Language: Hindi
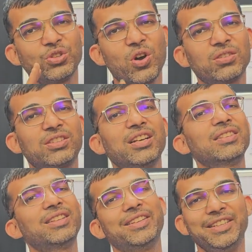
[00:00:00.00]

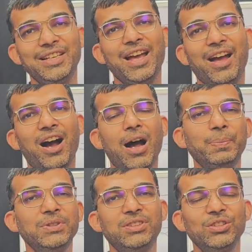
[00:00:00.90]
डॉक्टर नहीं है
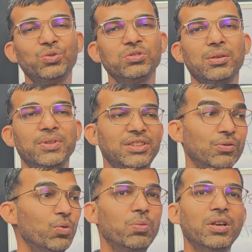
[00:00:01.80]
आप इस चीज को
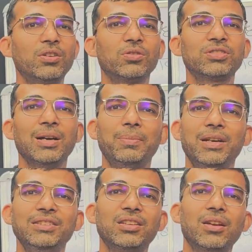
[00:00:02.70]
समझिए वो बोले डॉक्टर साहब
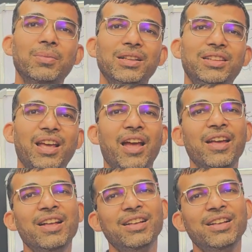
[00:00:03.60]
बड़ी शर्म आती है